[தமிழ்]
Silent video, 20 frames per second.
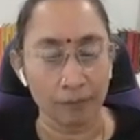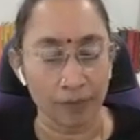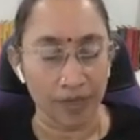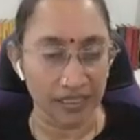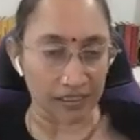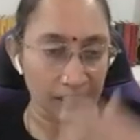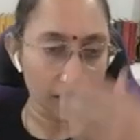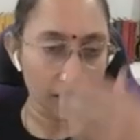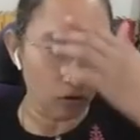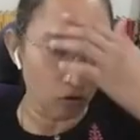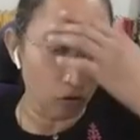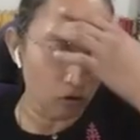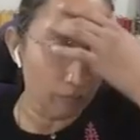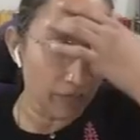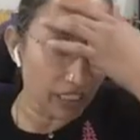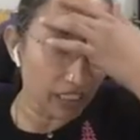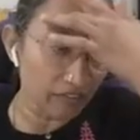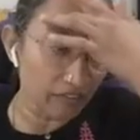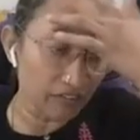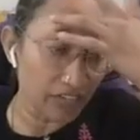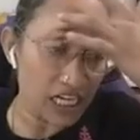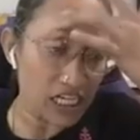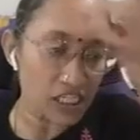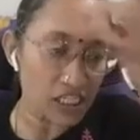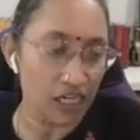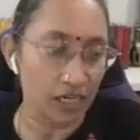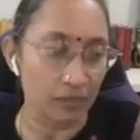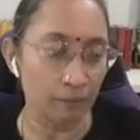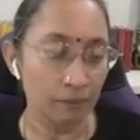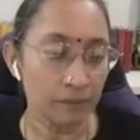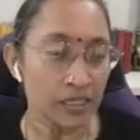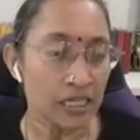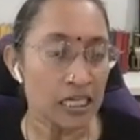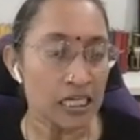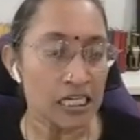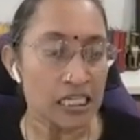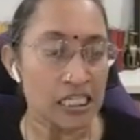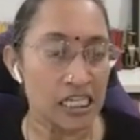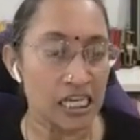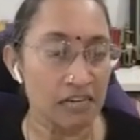பிரதிலோம நிவேசனம்
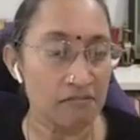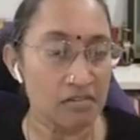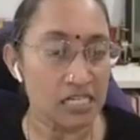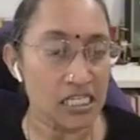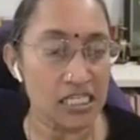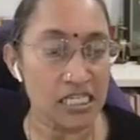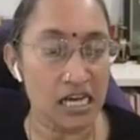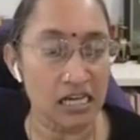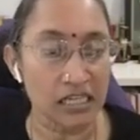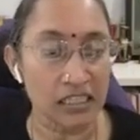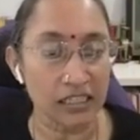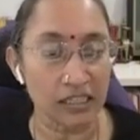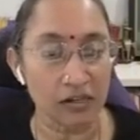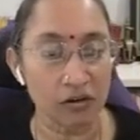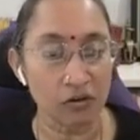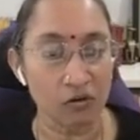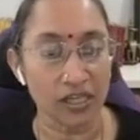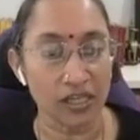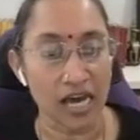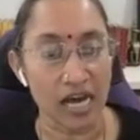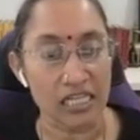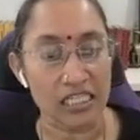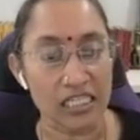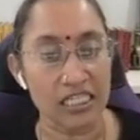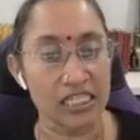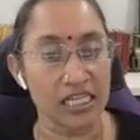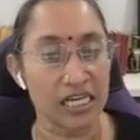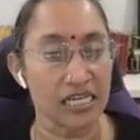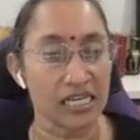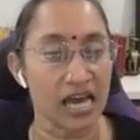ஜீவசிய கதையோ யாஸ்ட